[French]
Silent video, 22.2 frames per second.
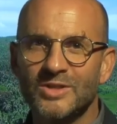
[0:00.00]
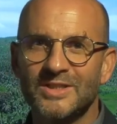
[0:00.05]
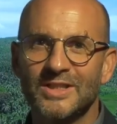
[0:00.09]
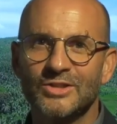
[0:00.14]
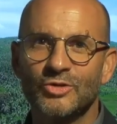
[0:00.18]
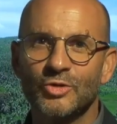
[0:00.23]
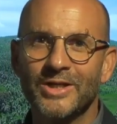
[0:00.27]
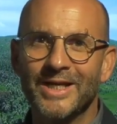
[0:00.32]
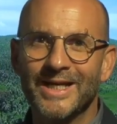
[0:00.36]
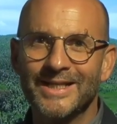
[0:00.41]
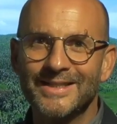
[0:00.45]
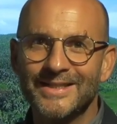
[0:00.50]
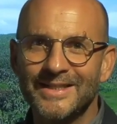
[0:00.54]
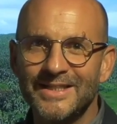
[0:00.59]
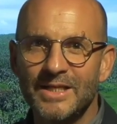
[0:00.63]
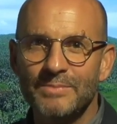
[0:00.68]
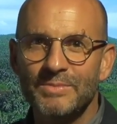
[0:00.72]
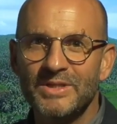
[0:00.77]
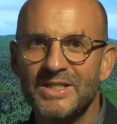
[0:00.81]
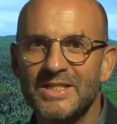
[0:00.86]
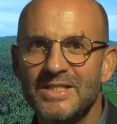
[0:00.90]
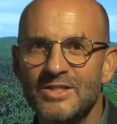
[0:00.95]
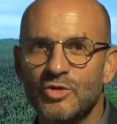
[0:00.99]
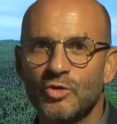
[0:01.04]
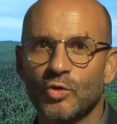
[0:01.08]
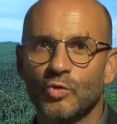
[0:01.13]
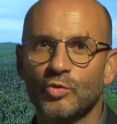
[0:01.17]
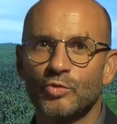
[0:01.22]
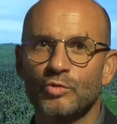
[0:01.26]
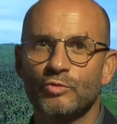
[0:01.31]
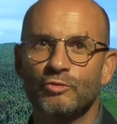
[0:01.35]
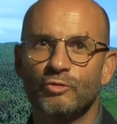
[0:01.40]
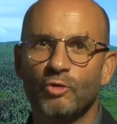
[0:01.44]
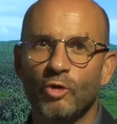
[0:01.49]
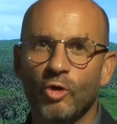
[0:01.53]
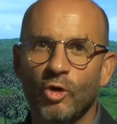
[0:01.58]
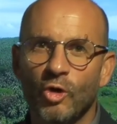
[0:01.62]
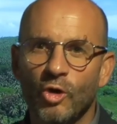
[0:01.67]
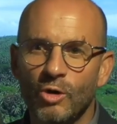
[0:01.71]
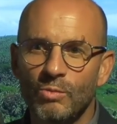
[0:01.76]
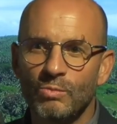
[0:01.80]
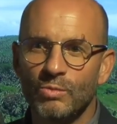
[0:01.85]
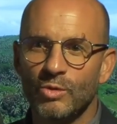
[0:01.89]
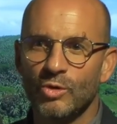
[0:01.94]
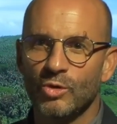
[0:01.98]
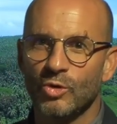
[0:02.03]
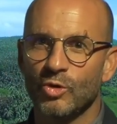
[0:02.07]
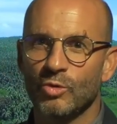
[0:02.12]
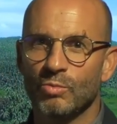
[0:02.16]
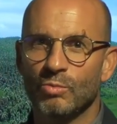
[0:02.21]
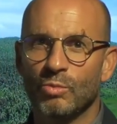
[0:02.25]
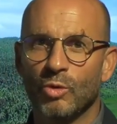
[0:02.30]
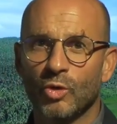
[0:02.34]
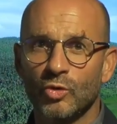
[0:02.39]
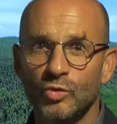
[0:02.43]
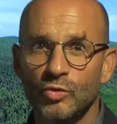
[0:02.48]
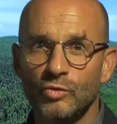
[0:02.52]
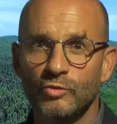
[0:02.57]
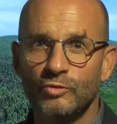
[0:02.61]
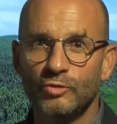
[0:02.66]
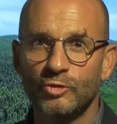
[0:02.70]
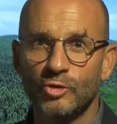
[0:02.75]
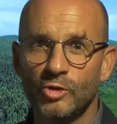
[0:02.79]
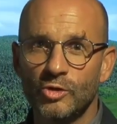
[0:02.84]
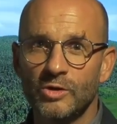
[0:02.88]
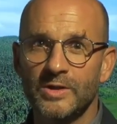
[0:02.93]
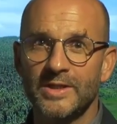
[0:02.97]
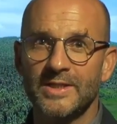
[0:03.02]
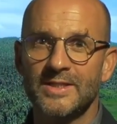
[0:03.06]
cette quatrième édition du forum Le Monde Nouveau,